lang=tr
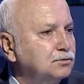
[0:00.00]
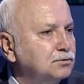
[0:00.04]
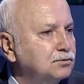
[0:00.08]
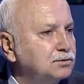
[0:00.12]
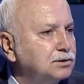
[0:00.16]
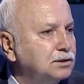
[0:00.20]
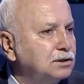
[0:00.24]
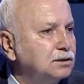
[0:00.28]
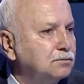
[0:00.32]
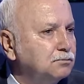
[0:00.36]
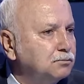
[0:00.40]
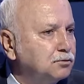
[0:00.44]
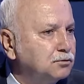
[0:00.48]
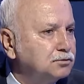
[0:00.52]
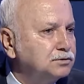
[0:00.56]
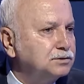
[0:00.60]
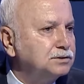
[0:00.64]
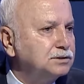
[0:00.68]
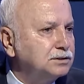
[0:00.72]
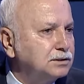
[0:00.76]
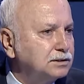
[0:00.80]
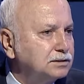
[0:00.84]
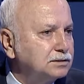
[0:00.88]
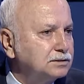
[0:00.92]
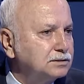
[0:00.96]
O da
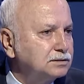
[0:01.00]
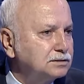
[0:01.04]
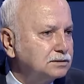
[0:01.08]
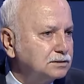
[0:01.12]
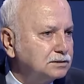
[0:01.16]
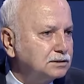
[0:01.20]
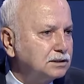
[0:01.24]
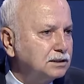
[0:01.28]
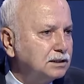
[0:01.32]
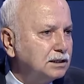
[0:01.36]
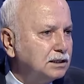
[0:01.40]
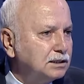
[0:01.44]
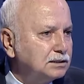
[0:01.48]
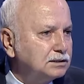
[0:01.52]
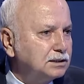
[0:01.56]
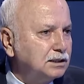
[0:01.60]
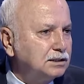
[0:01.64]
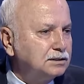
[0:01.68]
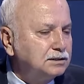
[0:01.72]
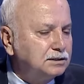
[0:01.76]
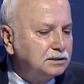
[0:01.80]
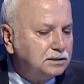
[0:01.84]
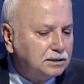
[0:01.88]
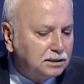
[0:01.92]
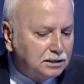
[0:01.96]
politikasızlık. Evet.
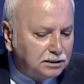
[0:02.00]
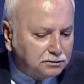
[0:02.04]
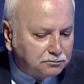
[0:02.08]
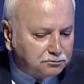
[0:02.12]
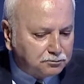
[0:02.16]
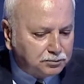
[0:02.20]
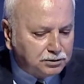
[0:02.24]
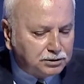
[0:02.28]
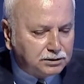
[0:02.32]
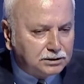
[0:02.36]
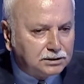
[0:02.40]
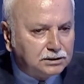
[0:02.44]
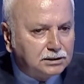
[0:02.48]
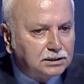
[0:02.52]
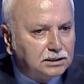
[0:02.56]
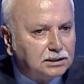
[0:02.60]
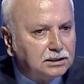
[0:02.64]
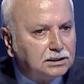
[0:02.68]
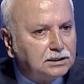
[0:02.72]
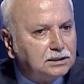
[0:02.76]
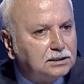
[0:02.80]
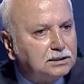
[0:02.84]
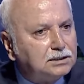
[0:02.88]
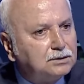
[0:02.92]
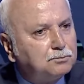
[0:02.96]
Yani bir
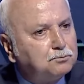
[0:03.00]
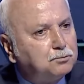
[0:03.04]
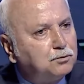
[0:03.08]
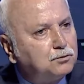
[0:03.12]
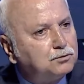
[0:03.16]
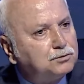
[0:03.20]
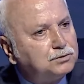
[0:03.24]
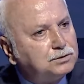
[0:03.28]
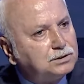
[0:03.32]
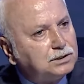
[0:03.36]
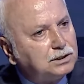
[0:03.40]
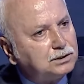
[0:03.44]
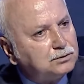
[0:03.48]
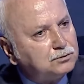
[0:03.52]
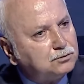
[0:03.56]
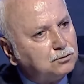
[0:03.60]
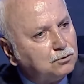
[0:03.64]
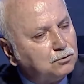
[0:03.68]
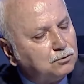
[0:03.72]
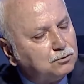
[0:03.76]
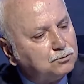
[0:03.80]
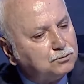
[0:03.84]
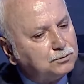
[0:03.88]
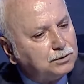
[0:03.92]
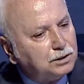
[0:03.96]
e, politikası
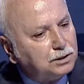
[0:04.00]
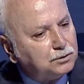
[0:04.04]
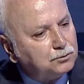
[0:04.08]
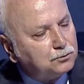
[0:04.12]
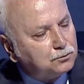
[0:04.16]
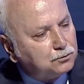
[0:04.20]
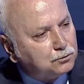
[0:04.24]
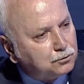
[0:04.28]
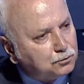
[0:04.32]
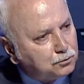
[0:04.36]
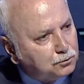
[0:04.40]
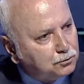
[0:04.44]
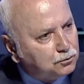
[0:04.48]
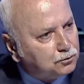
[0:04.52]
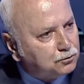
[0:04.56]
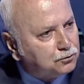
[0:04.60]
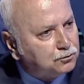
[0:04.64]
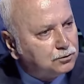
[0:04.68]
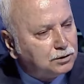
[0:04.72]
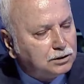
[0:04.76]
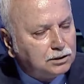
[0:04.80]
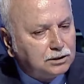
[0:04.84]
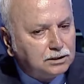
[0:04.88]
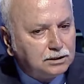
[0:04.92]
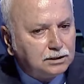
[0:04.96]
olmayan ürünün
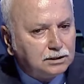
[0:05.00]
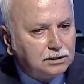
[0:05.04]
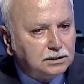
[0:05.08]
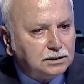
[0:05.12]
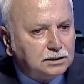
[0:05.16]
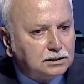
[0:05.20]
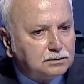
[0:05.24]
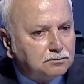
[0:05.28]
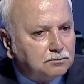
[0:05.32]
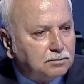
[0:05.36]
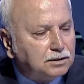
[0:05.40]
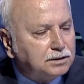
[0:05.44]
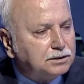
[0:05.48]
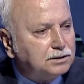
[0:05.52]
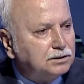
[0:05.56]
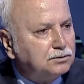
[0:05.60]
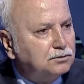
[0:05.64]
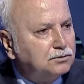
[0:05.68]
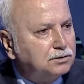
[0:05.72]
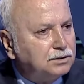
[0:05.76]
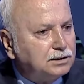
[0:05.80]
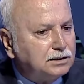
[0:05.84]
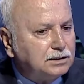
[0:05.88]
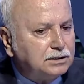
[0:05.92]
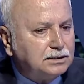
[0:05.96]
e, bana
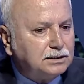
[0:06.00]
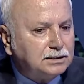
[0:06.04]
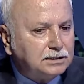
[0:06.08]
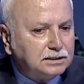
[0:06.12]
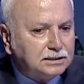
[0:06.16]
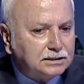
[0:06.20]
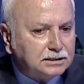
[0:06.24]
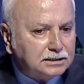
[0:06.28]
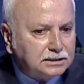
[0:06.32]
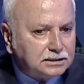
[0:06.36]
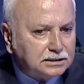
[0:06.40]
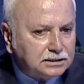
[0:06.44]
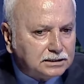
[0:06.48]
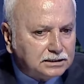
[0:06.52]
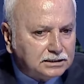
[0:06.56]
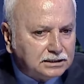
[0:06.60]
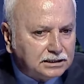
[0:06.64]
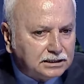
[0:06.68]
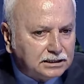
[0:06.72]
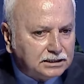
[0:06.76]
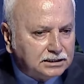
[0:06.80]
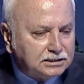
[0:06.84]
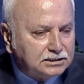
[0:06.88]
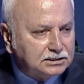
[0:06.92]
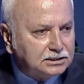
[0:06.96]
göre
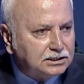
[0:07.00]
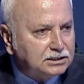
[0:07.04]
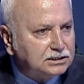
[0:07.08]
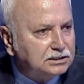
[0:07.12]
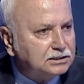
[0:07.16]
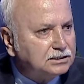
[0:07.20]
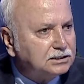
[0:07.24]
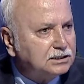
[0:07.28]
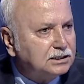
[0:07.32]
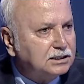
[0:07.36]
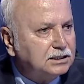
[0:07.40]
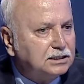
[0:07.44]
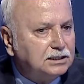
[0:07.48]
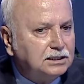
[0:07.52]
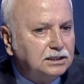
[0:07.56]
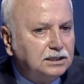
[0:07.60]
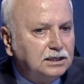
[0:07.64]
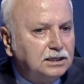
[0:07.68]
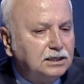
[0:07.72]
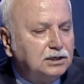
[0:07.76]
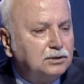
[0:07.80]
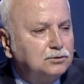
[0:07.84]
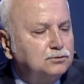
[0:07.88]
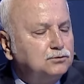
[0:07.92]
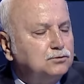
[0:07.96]
geleceğinde
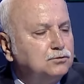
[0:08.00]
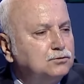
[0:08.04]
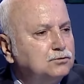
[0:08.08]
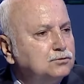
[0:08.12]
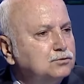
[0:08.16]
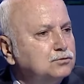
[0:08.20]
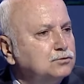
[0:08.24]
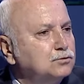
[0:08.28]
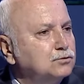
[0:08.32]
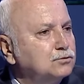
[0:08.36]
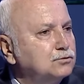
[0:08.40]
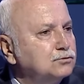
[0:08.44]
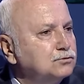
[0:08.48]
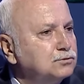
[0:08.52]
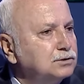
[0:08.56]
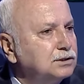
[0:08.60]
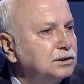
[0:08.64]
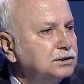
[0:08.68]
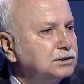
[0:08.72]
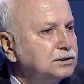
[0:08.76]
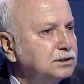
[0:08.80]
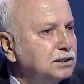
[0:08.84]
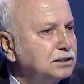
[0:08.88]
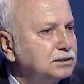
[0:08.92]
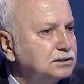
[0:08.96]
her türlü sorunu
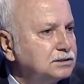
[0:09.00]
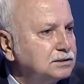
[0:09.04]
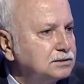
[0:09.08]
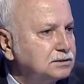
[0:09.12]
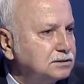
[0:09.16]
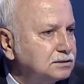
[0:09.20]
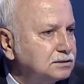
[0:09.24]
yaşarsın.